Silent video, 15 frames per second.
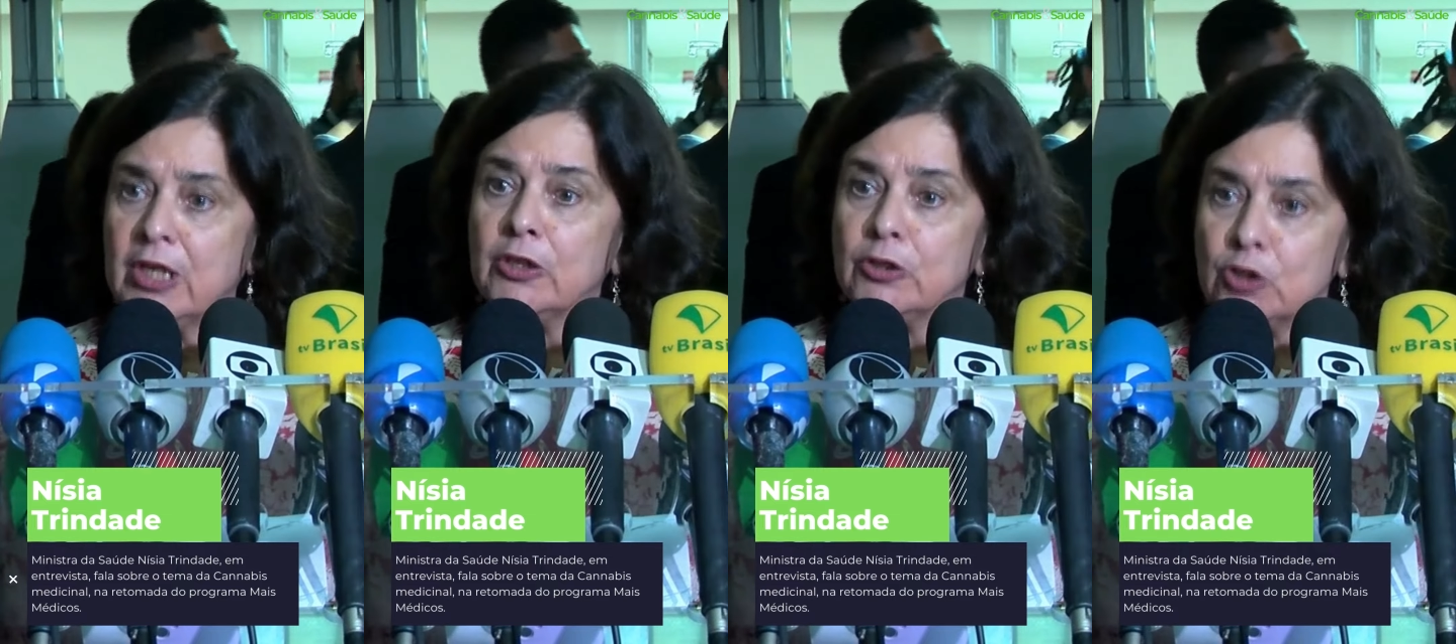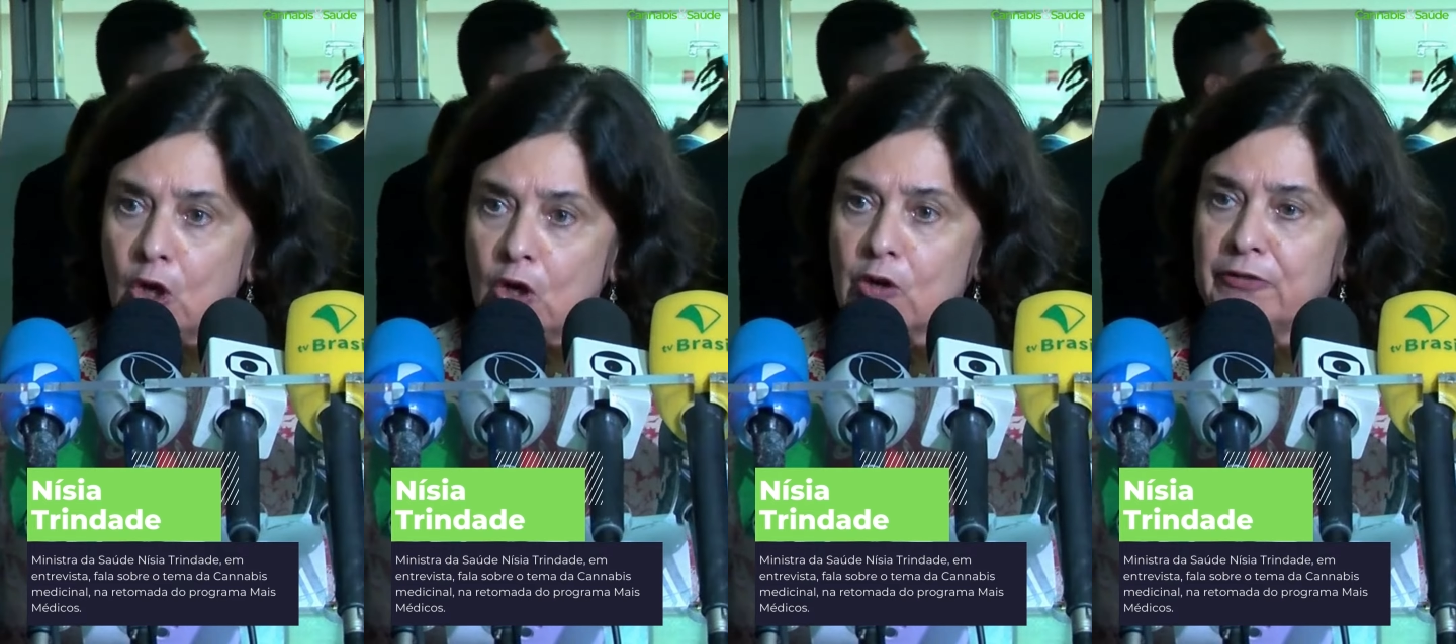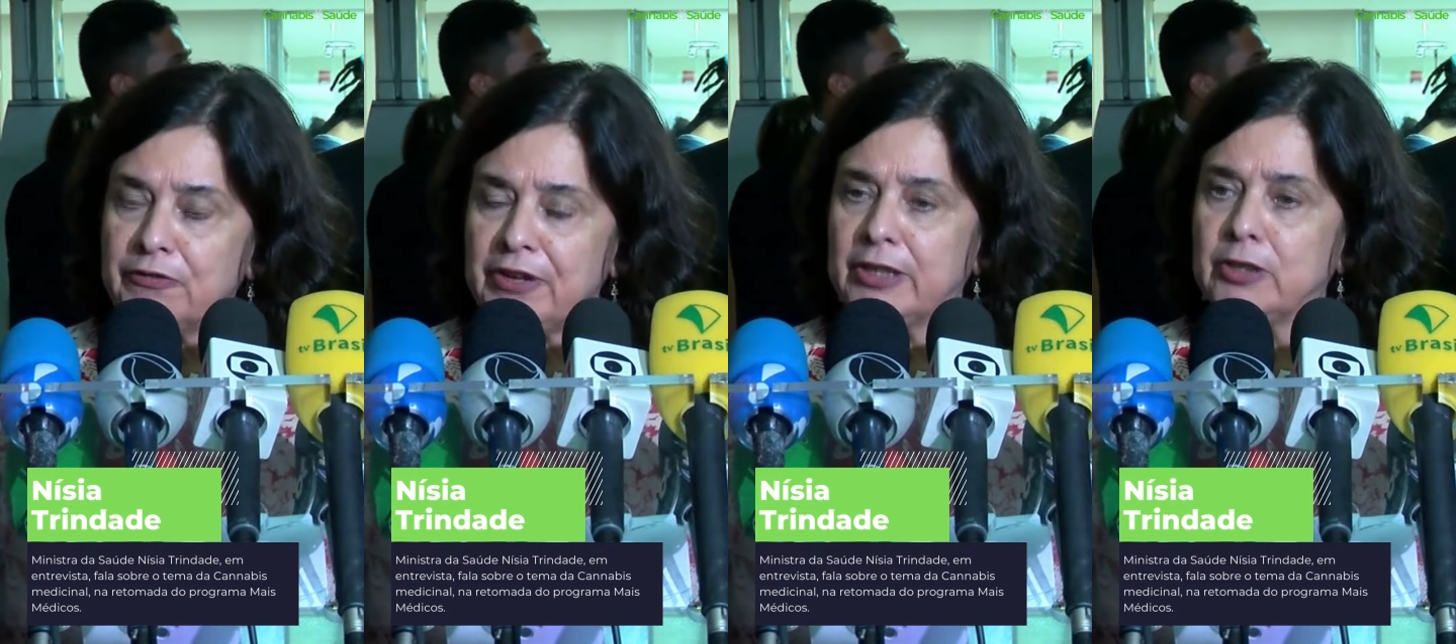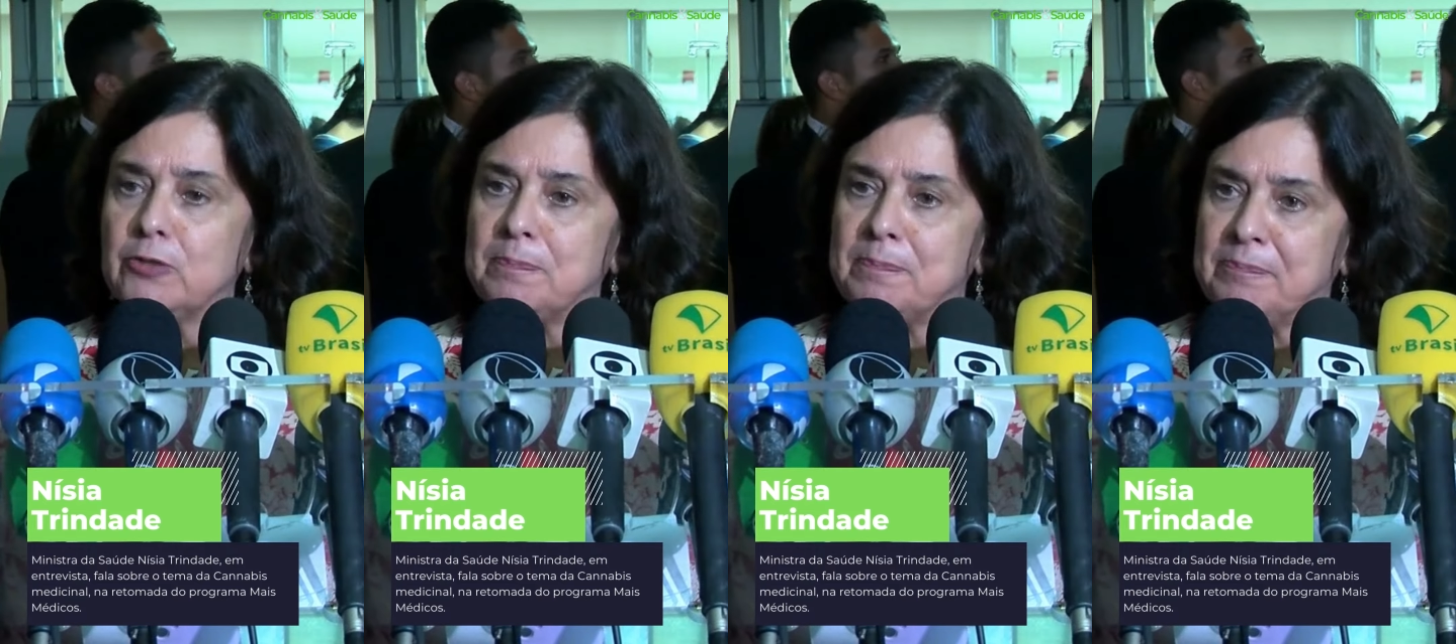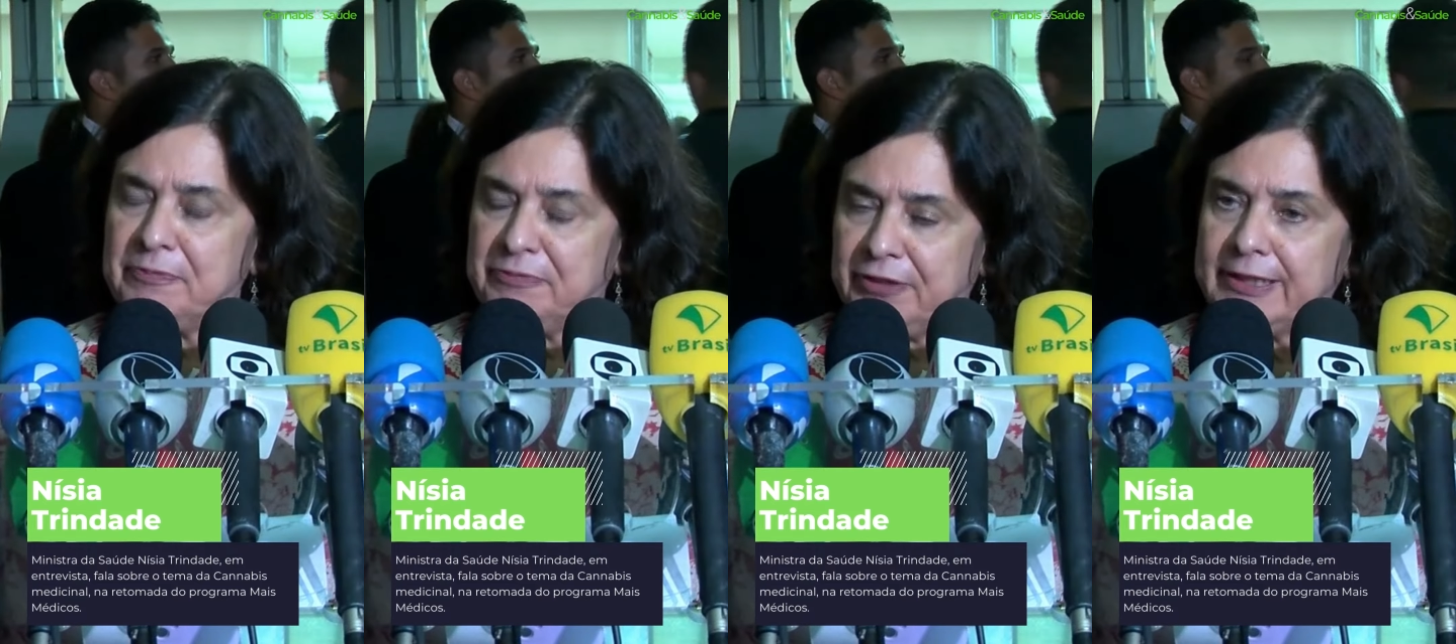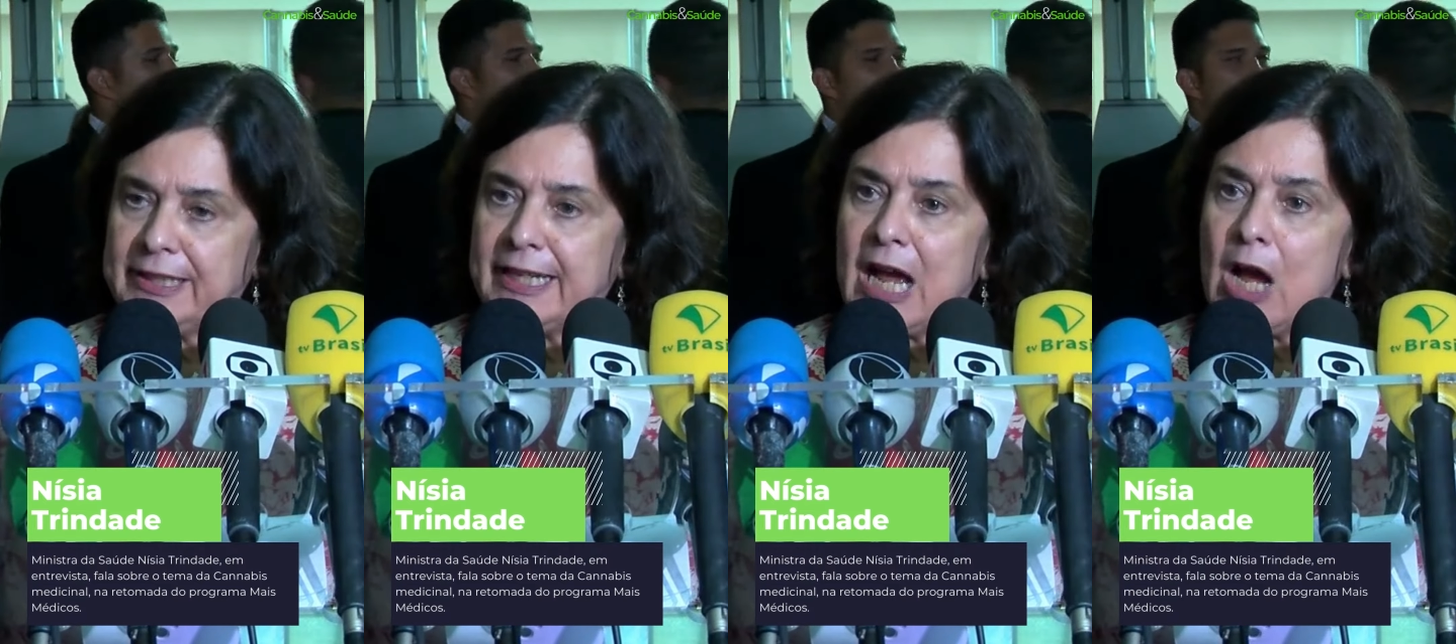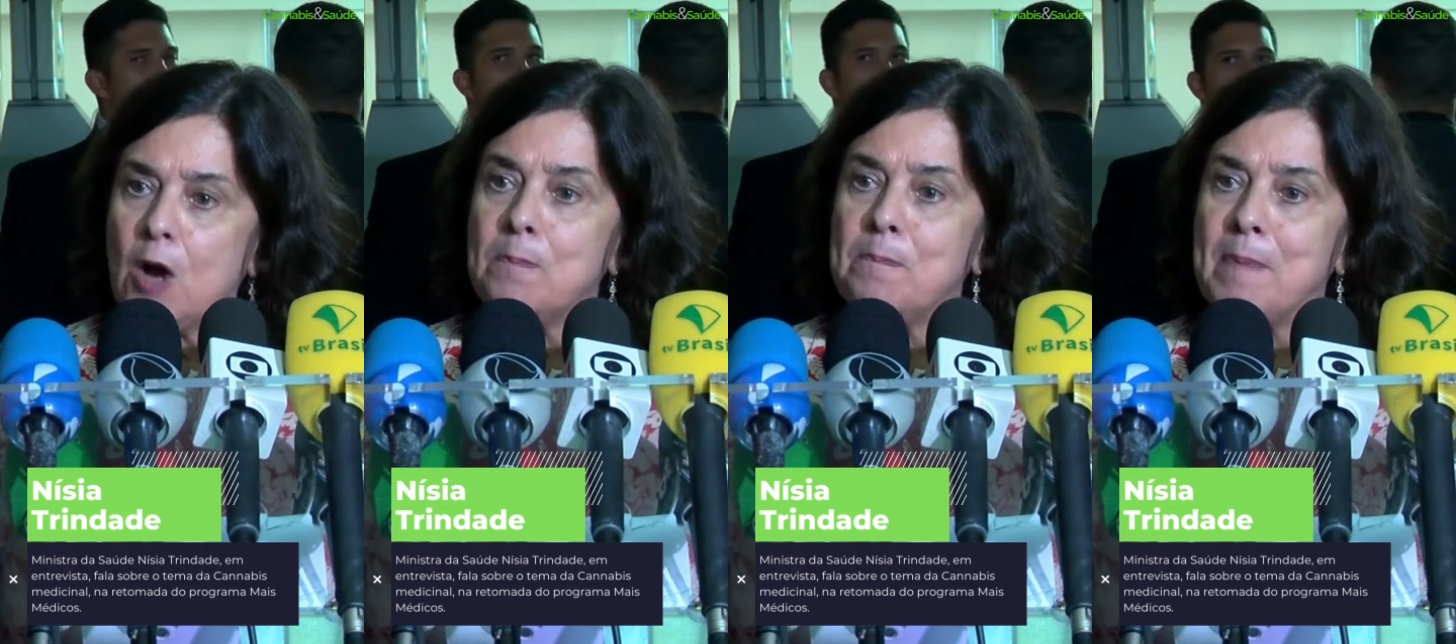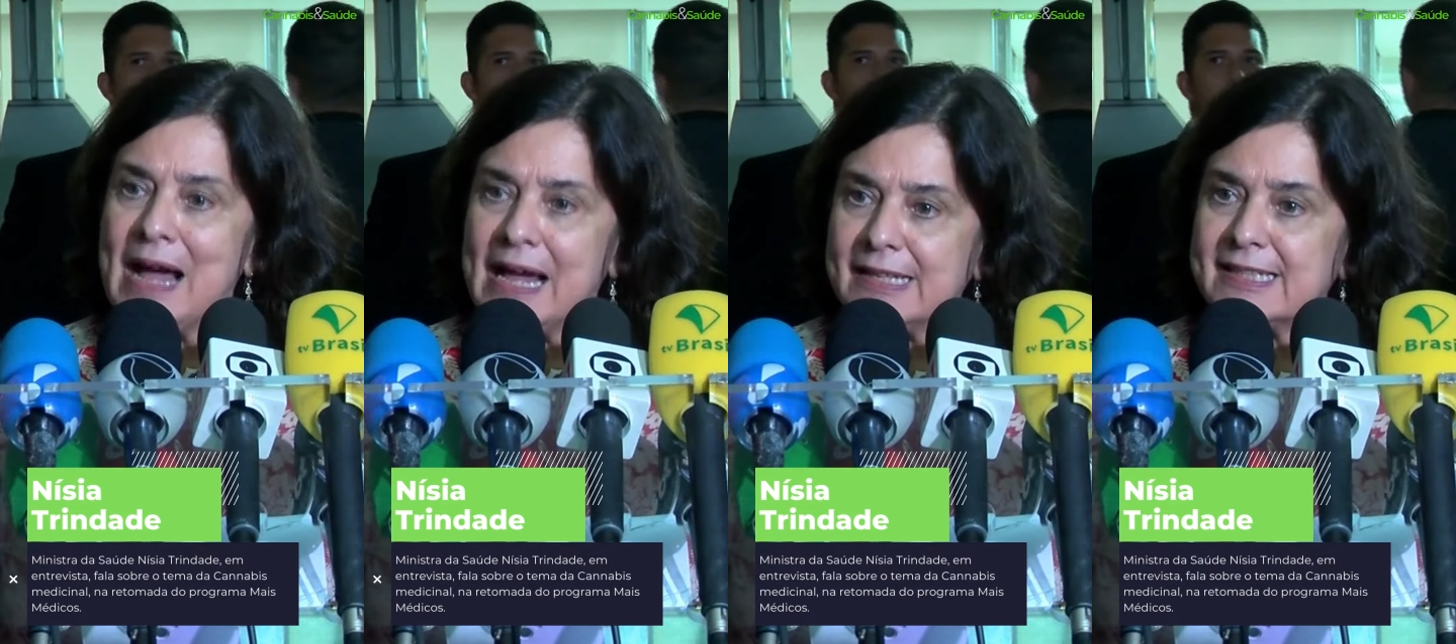no governo federal,
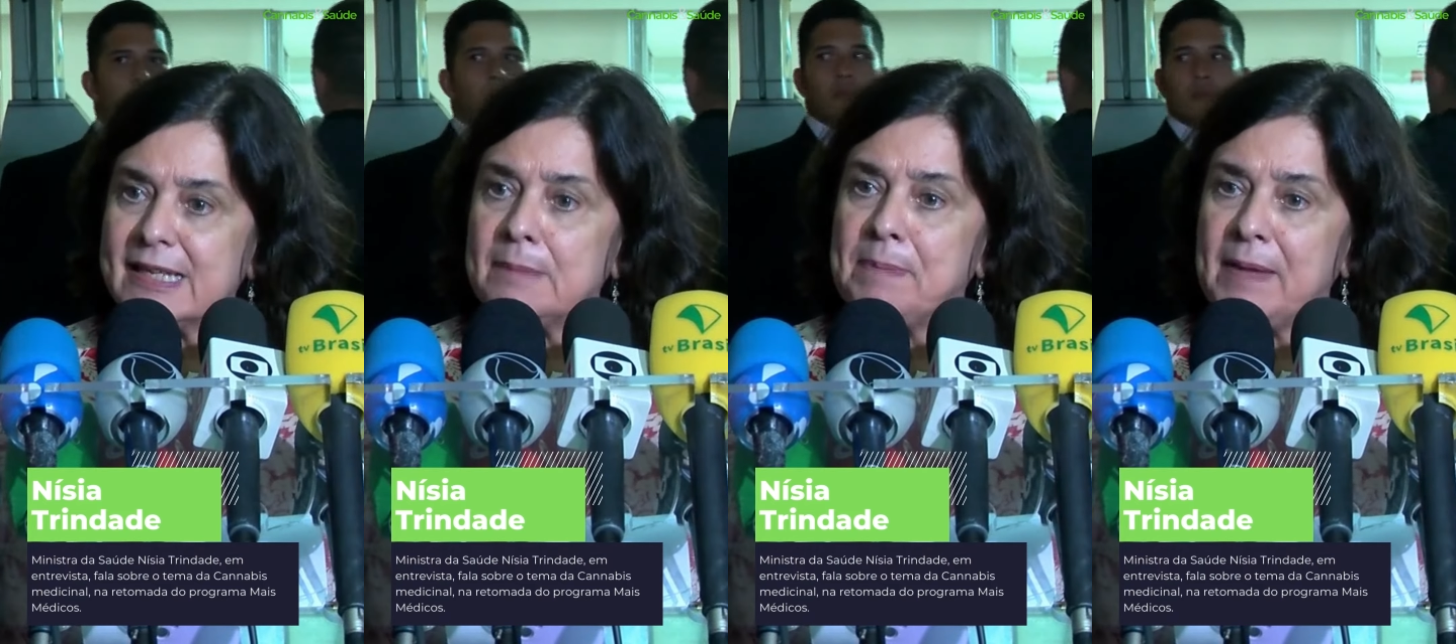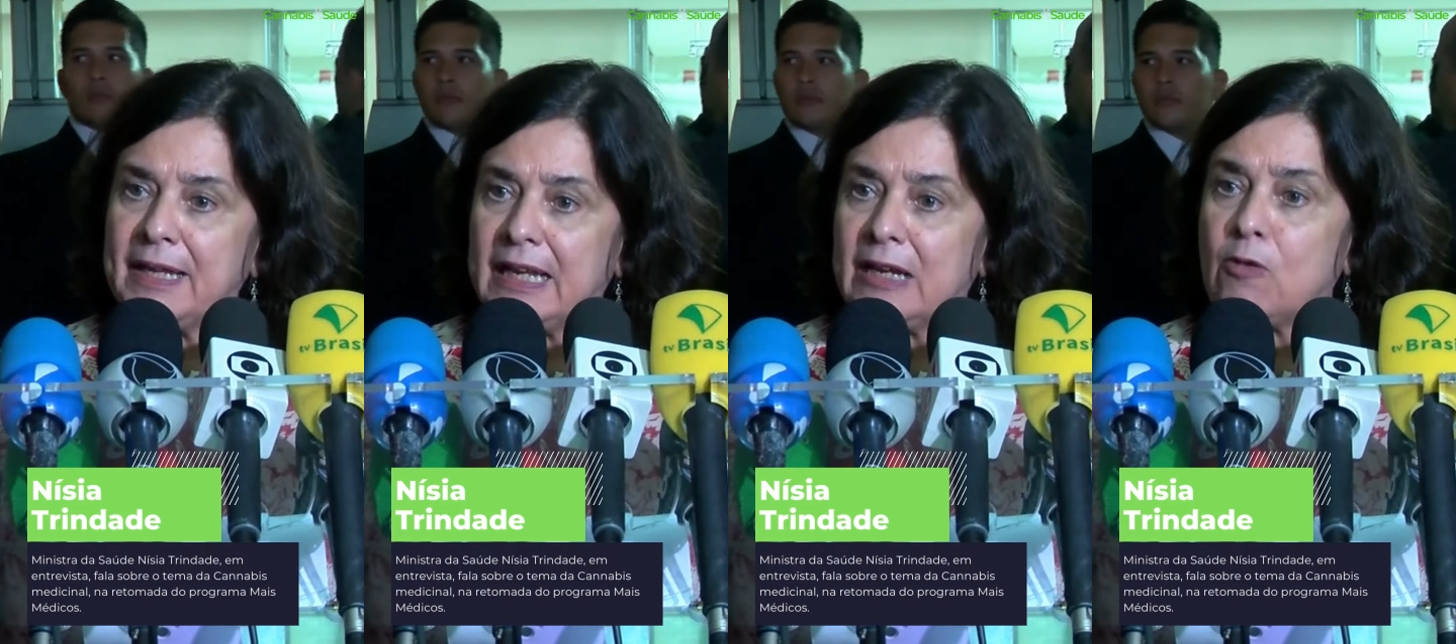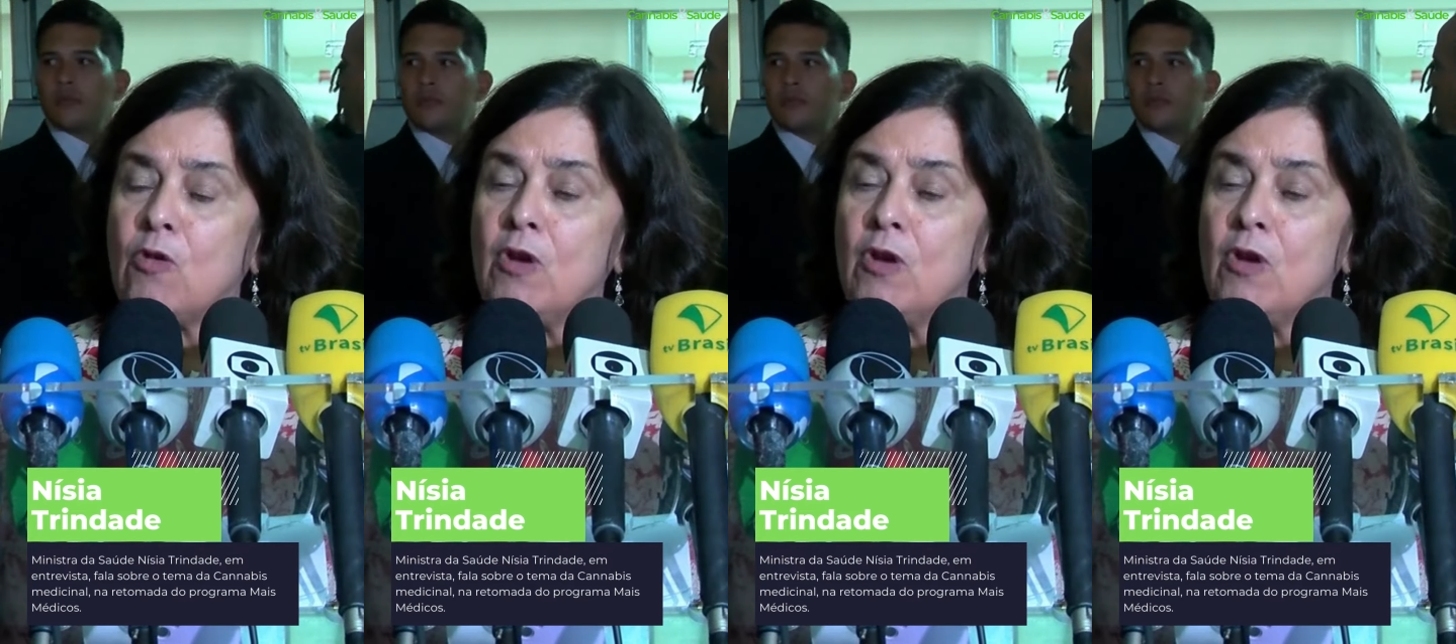passa pela